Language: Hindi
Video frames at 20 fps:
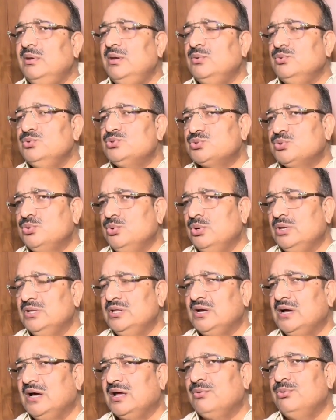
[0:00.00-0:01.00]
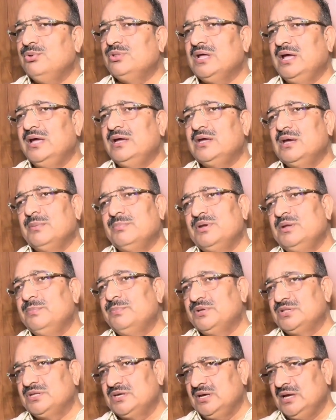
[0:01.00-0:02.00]
में उसको अधिकार होता है कि अपनी
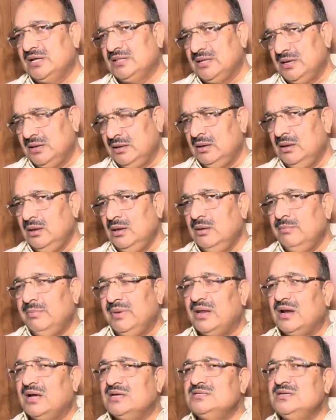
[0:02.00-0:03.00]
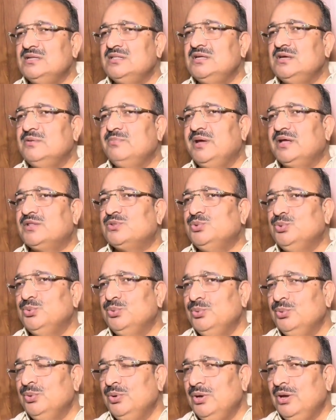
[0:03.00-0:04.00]
प्रतिक्रिया दे मैं राजनीतिक व्यक्त
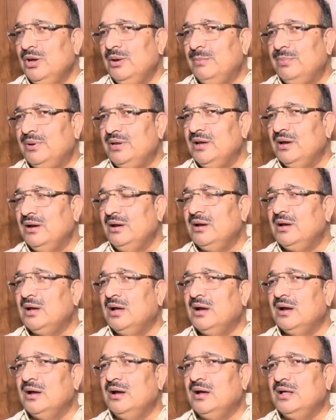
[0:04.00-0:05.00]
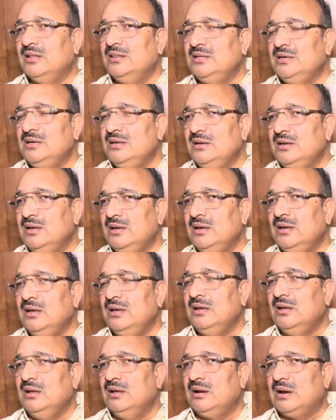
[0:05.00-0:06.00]
हूँ प्रियंका गांधी ने
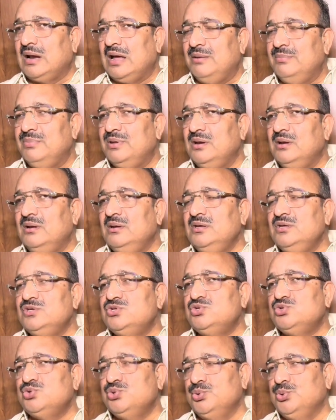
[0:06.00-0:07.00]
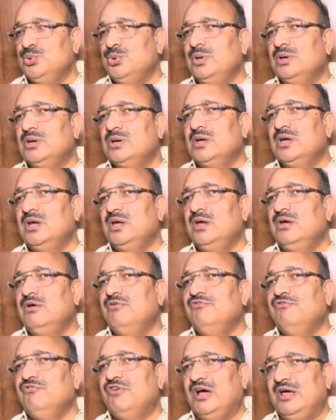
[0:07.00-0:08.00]
रायबरेली छोड़ के
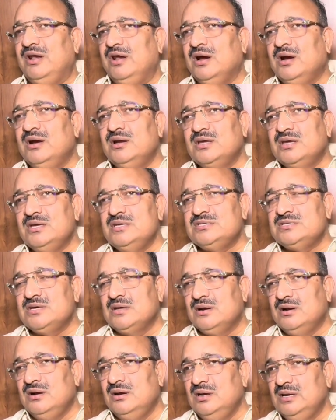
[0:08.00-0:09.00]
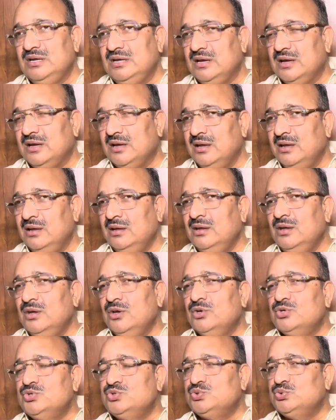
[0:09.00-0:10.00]
वायनाड की शरण ली है
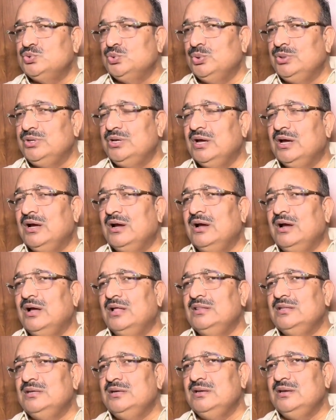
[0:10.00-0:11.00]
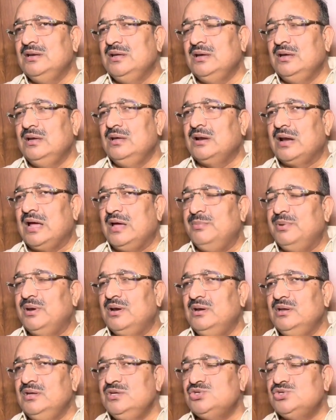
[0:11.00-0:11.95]
सोनिया गांधी ने रायबरेली